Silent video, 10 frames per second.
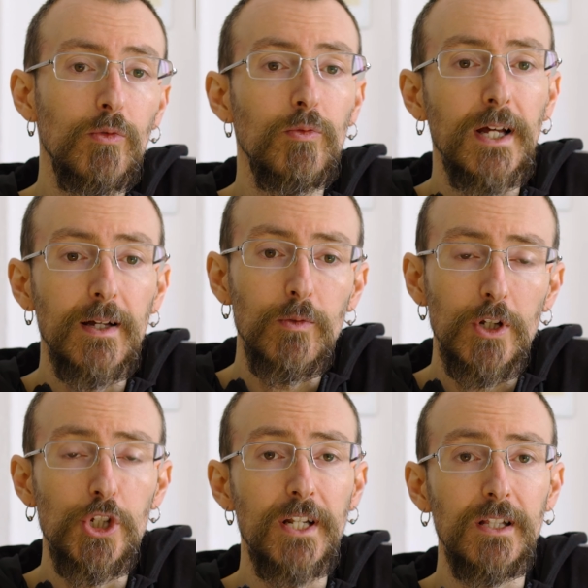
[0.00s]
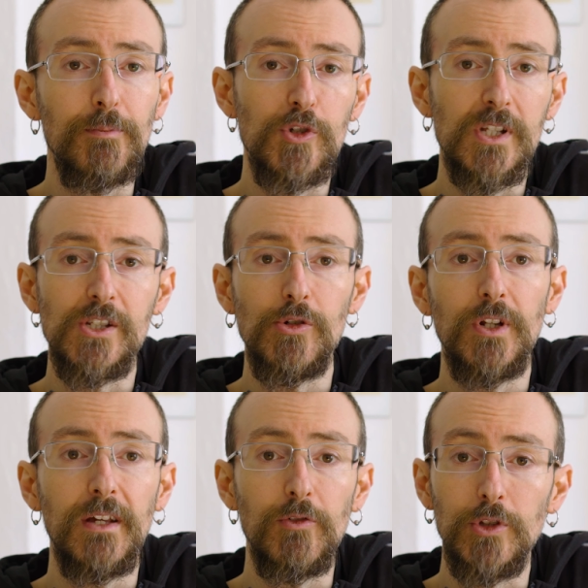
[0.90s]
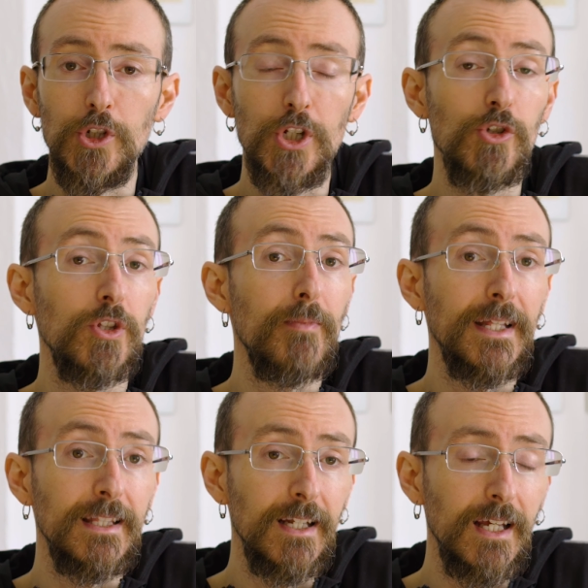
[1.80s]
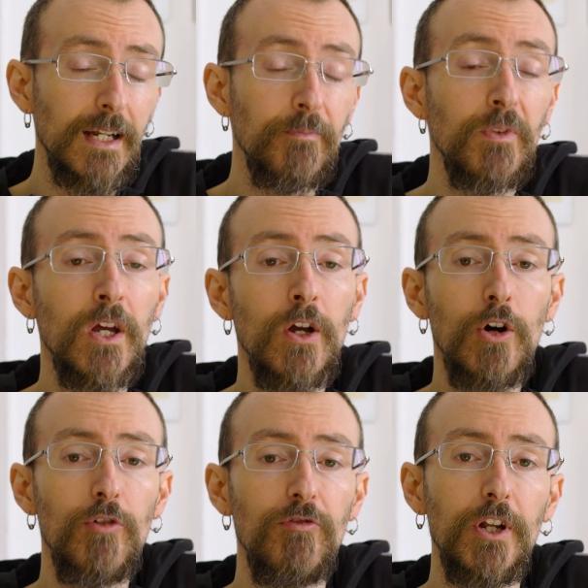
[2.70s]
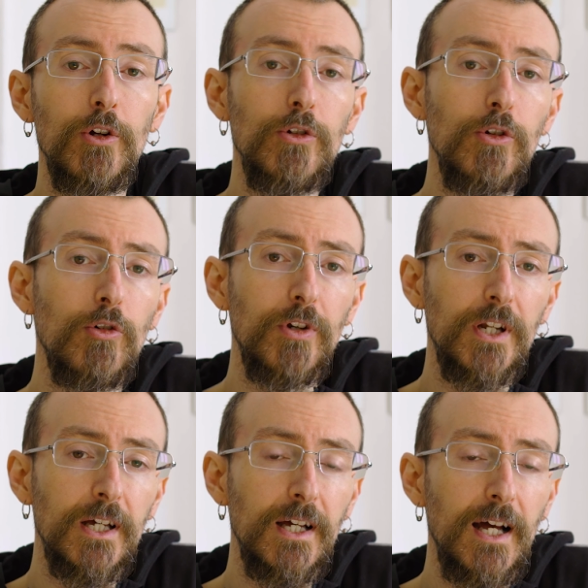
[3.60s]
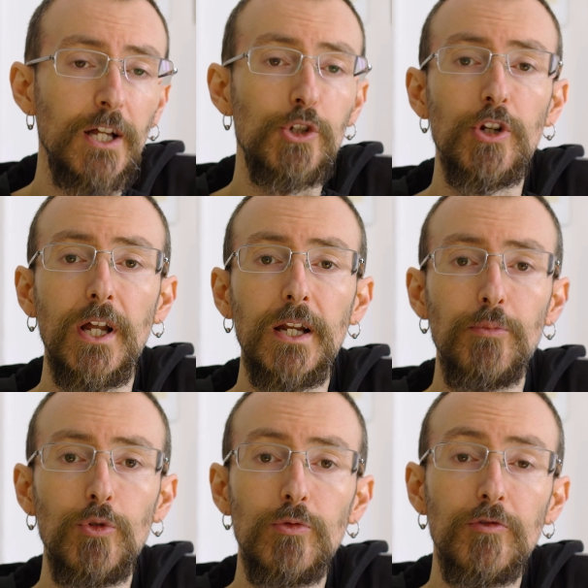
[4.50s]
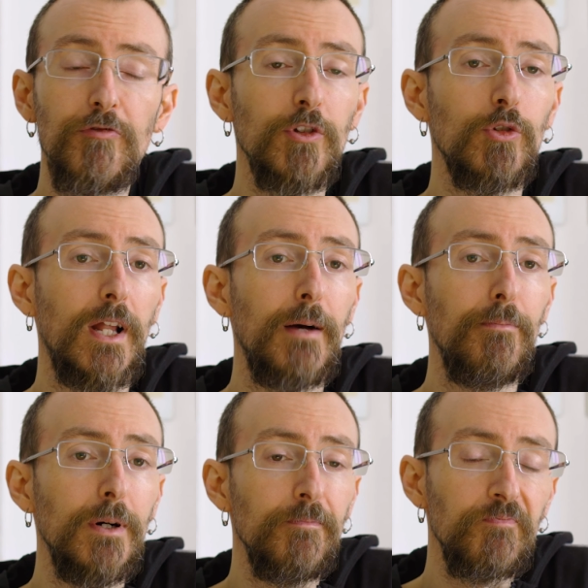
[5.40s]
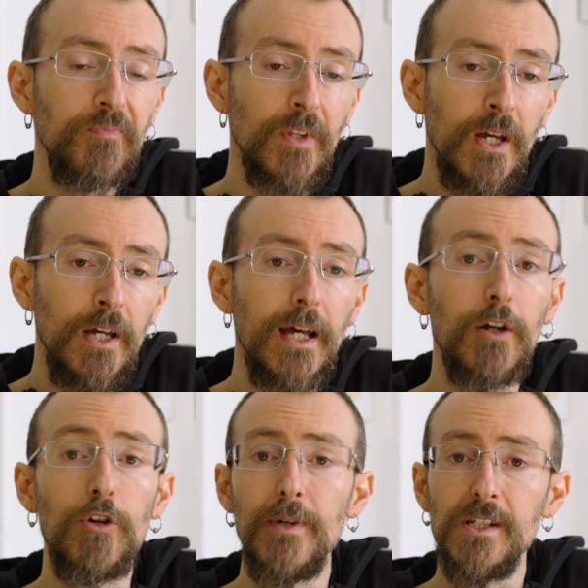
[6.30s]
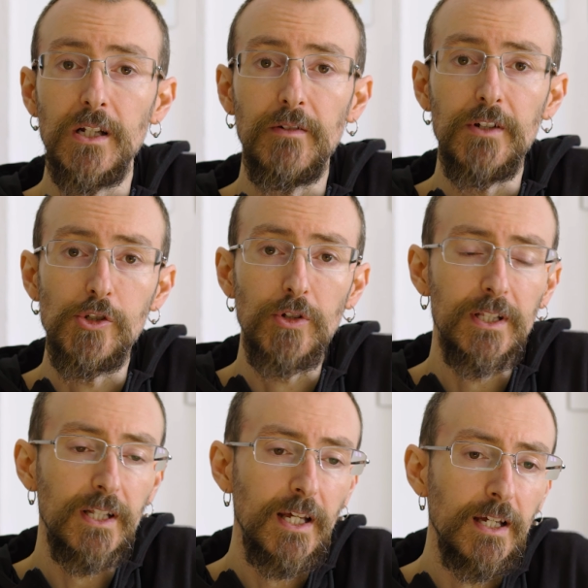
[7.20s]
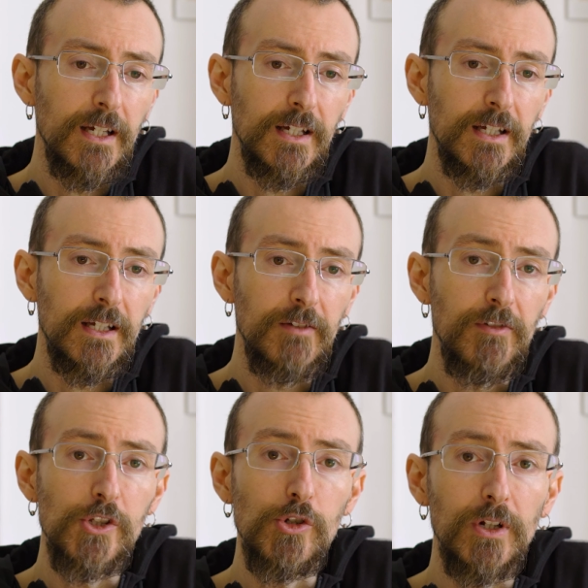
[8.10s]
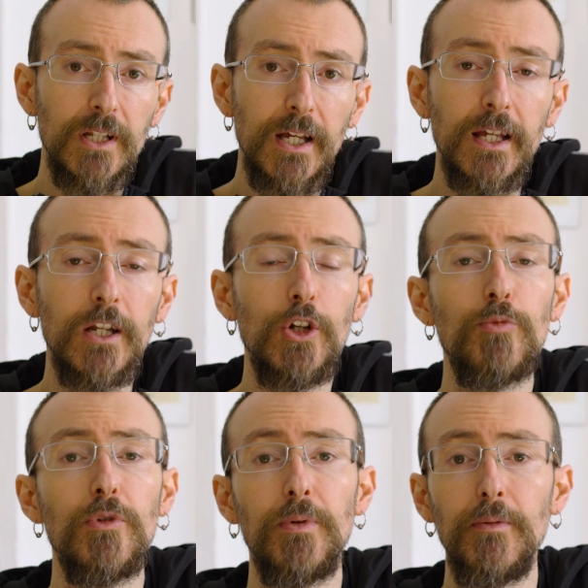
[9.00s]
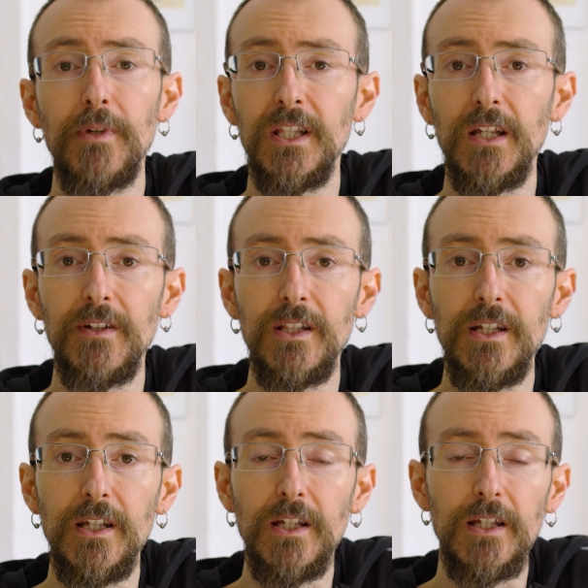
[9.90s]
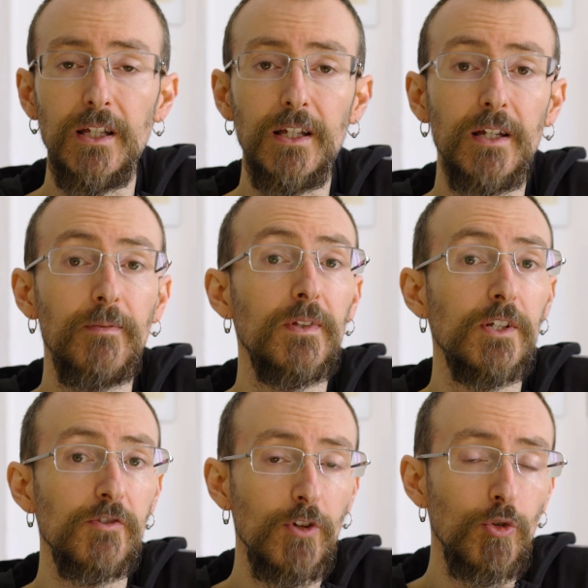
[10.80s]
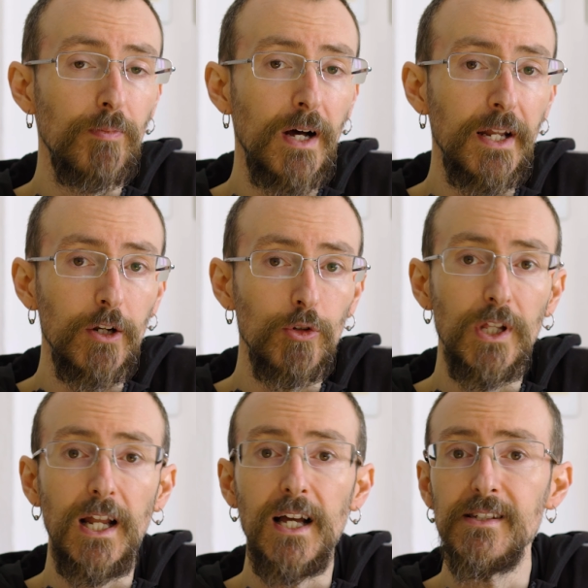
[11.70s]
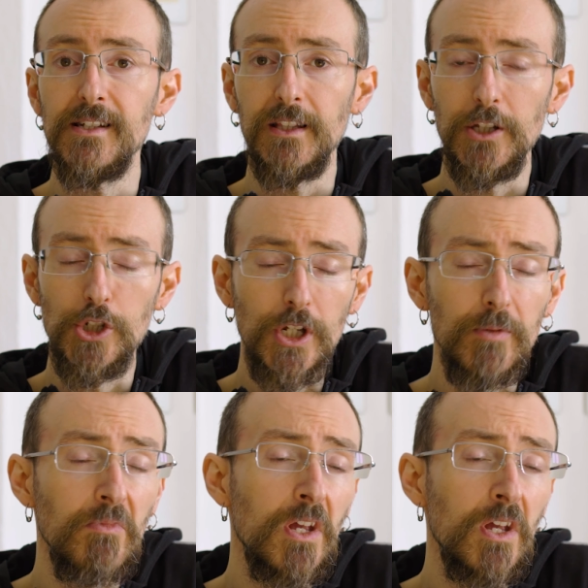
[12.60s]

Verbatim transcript: una, una certa impostazione che avevo deciso di mantenere, ovvero non aggiornare più Photolab Ero rimasta alla versione 3, eh, versione 3 che non mi permetteva di sviluppare i RAW della 7 c